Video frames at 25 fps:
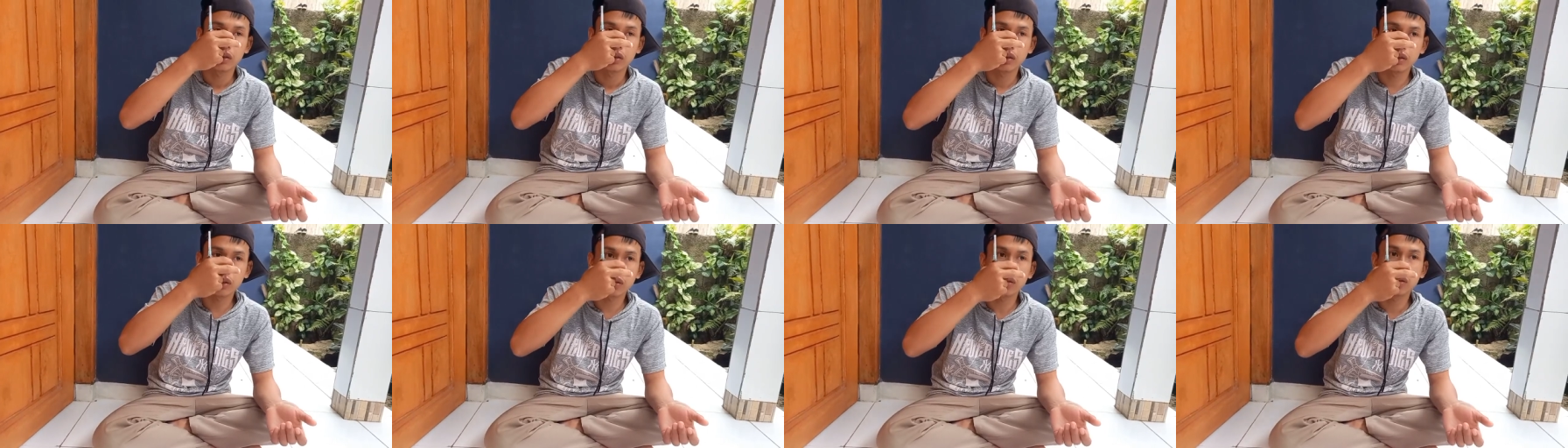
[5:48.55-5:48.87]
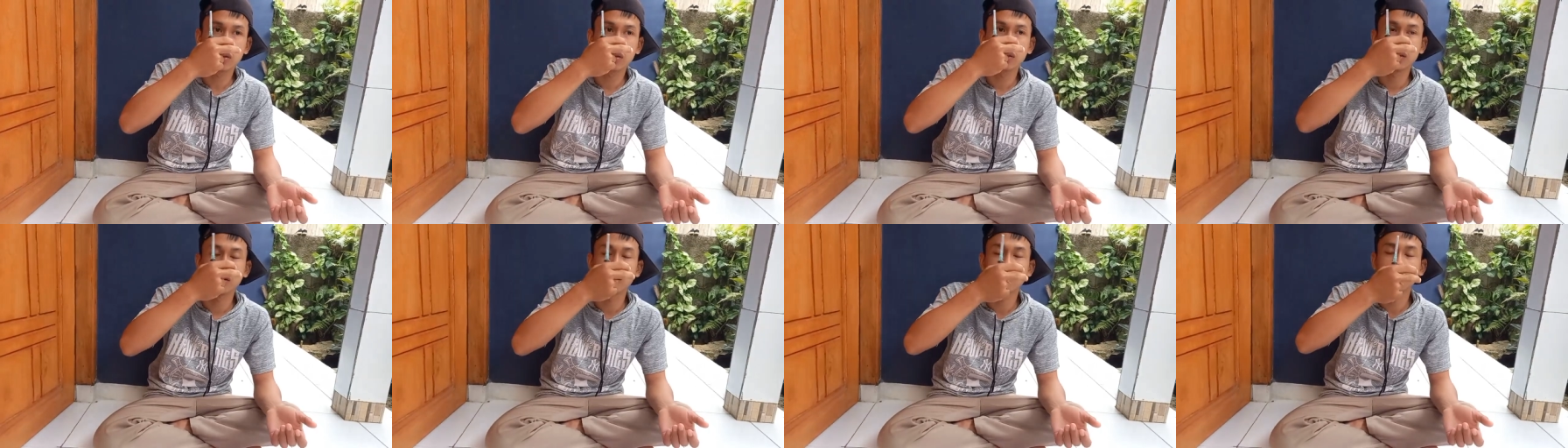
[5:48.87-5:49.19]

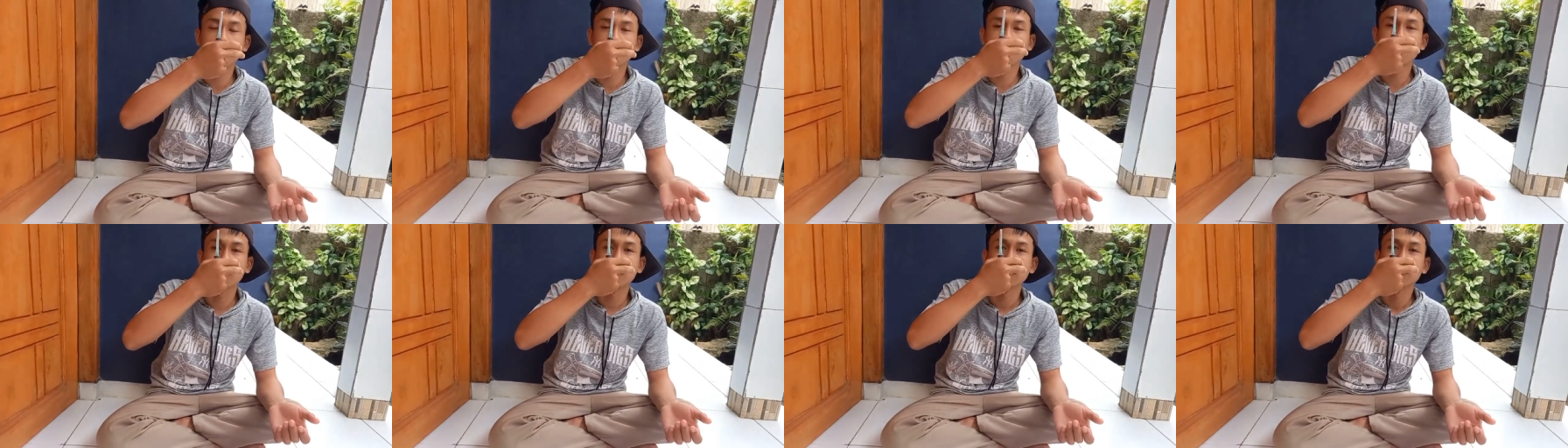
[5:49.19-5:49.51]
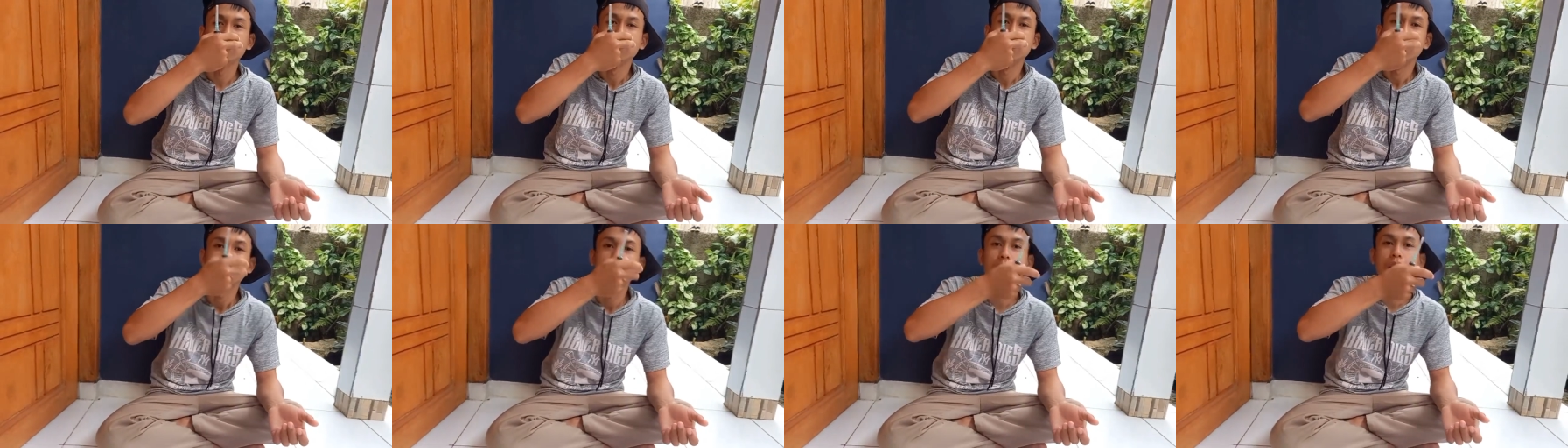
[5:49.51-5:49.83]
hmm, gitu
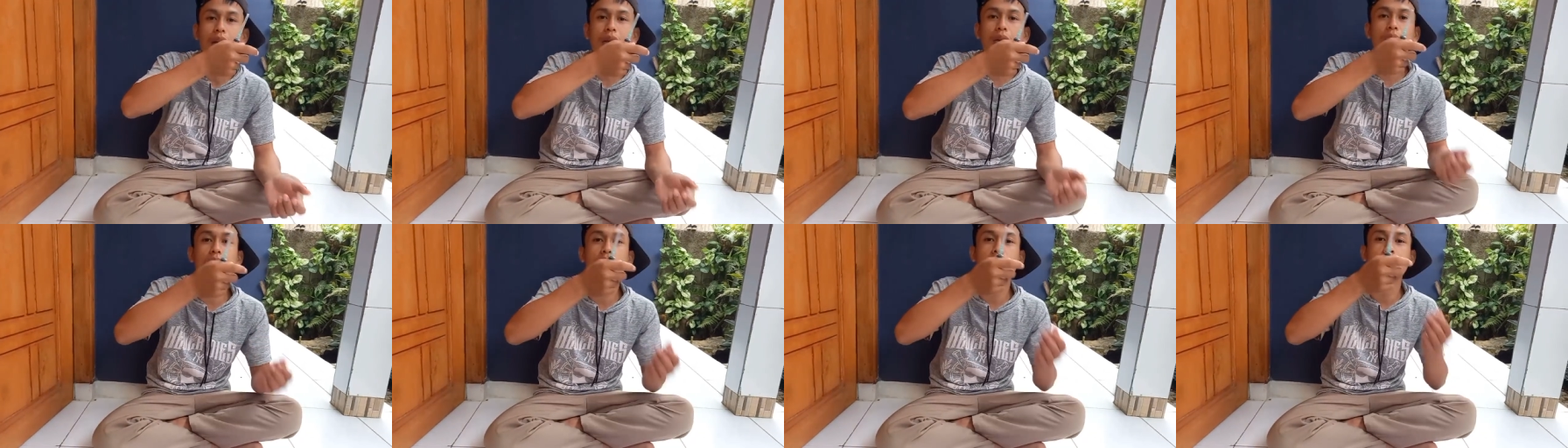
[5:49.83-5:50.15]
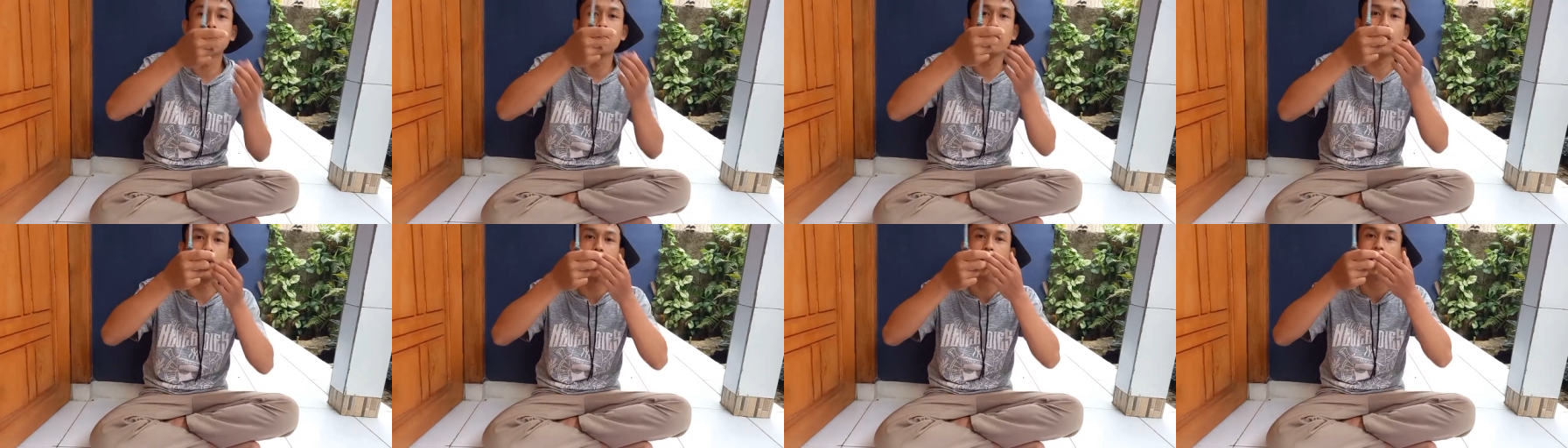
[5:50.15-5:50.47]
aduh
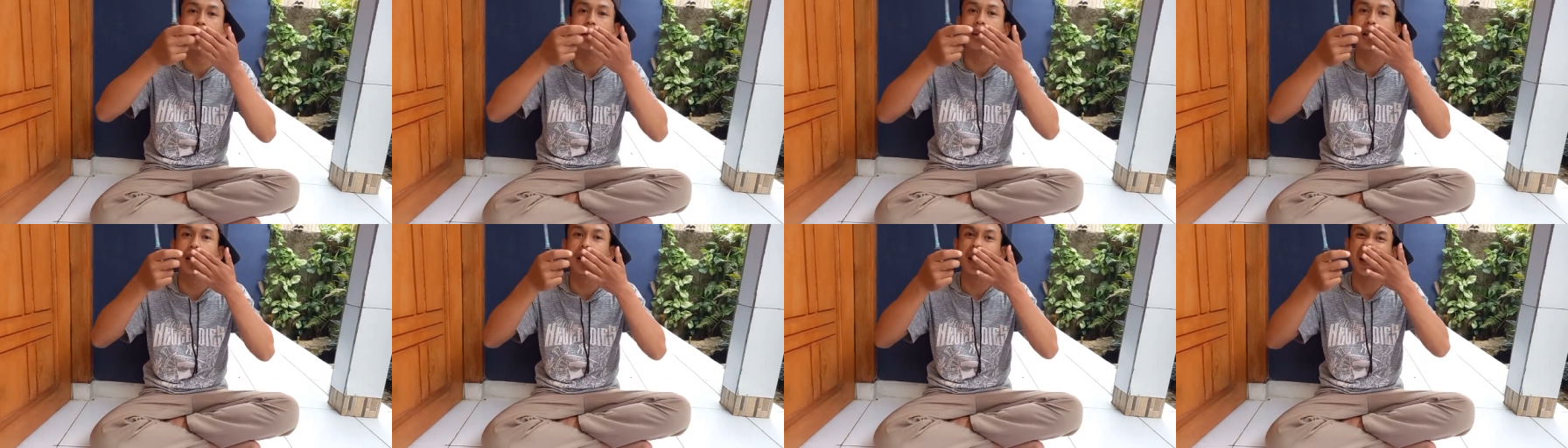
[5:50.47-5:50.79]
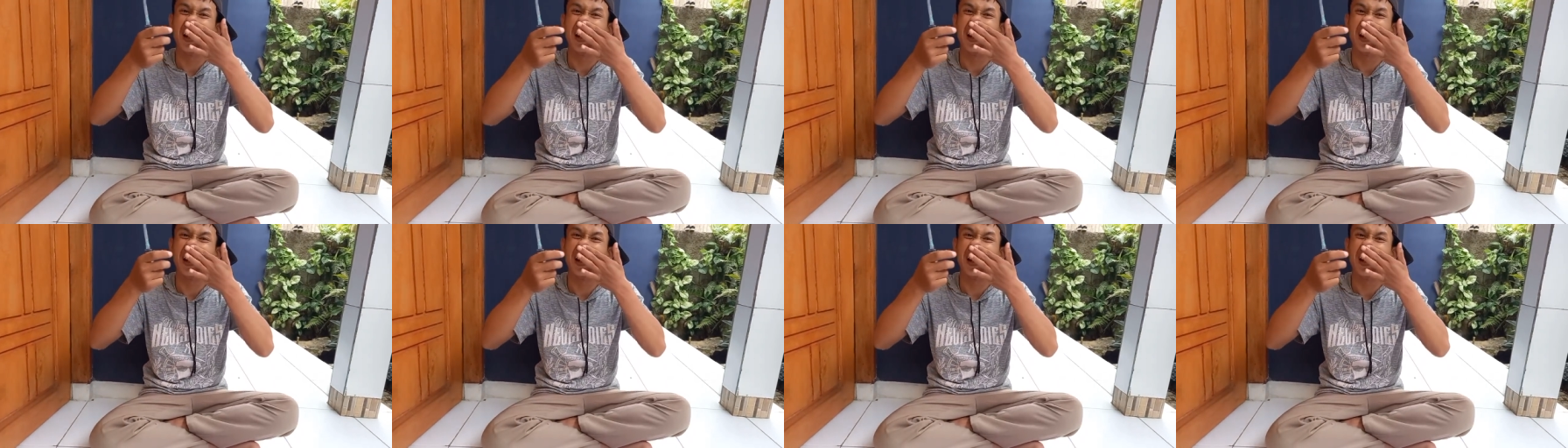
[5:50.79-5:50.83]
tuh kan